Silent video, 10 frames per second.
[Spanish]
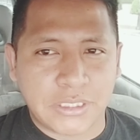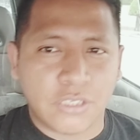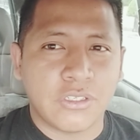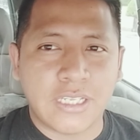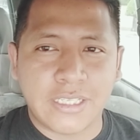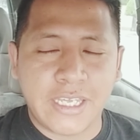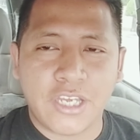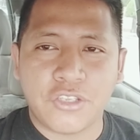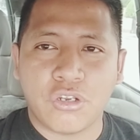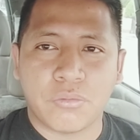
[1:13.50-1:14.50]
pasando en el
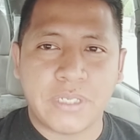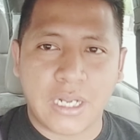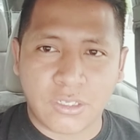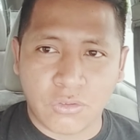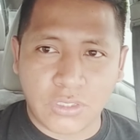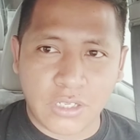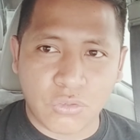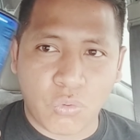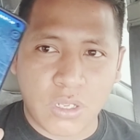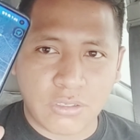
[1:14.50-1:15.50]
día, yo lo voy a ir
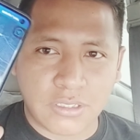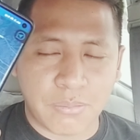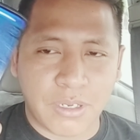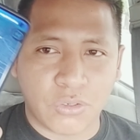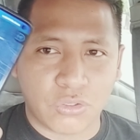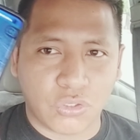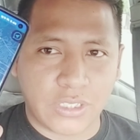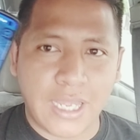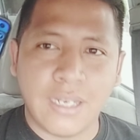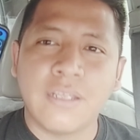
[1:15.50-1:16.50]
anotando cuánto es el valor
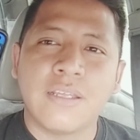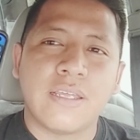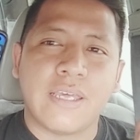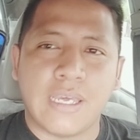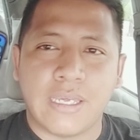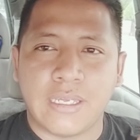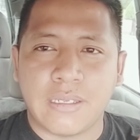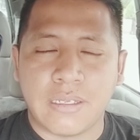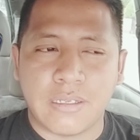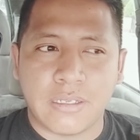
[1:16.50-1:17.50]
total
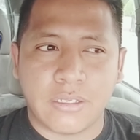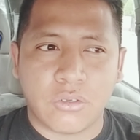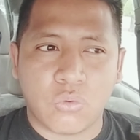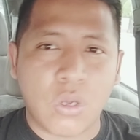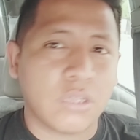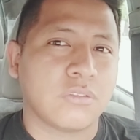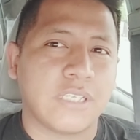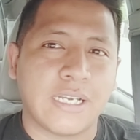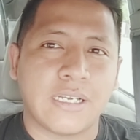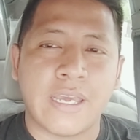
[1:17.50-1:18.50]
eh, cuánto,
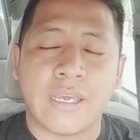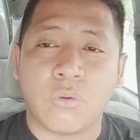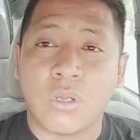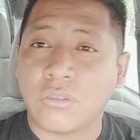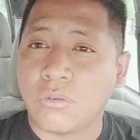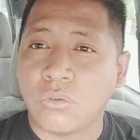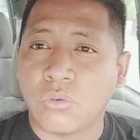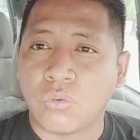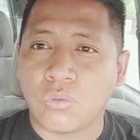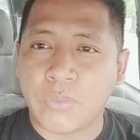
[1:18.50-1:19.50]
eh, cuánto
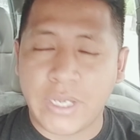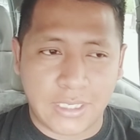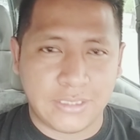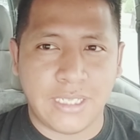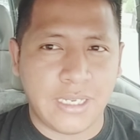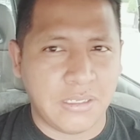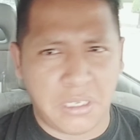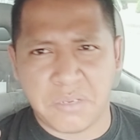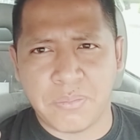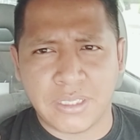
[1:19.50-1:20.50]
voy a gastar
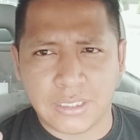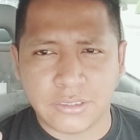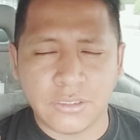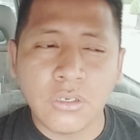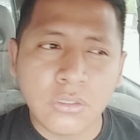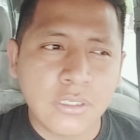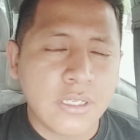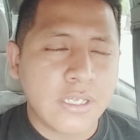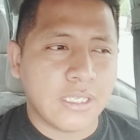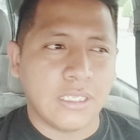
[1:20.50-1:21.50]
en alimentación
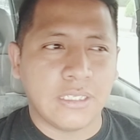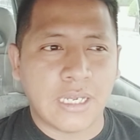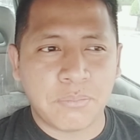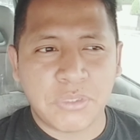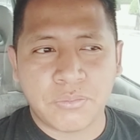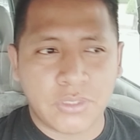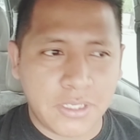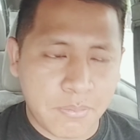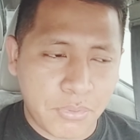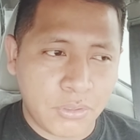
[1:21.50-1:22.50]
y al mismo
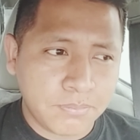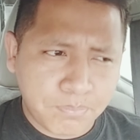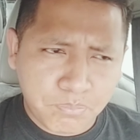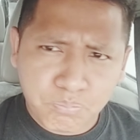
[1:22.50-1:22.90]
tiempo